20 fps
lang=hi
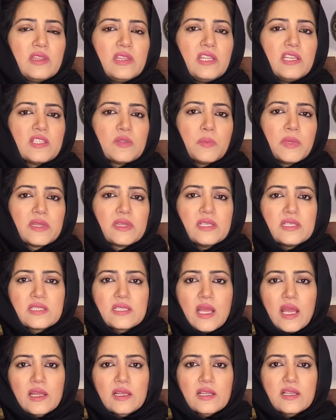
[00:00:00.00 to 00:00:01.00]
30-32
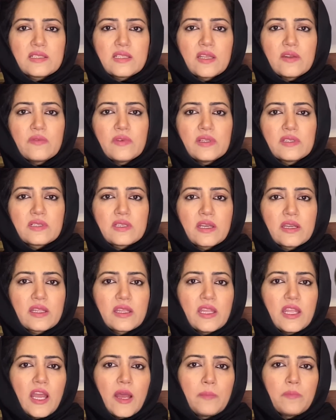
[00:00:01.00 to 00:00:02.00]
साल का सर्विस
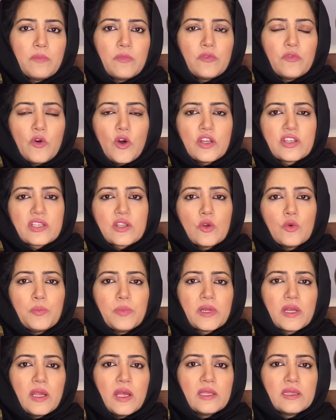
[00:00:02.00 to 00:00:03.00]
करके आप फौज के
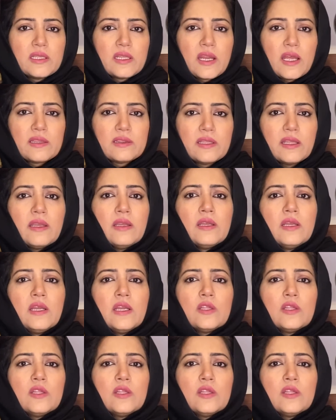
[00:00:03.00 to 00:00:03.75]
ऊपर अंदर आते हैं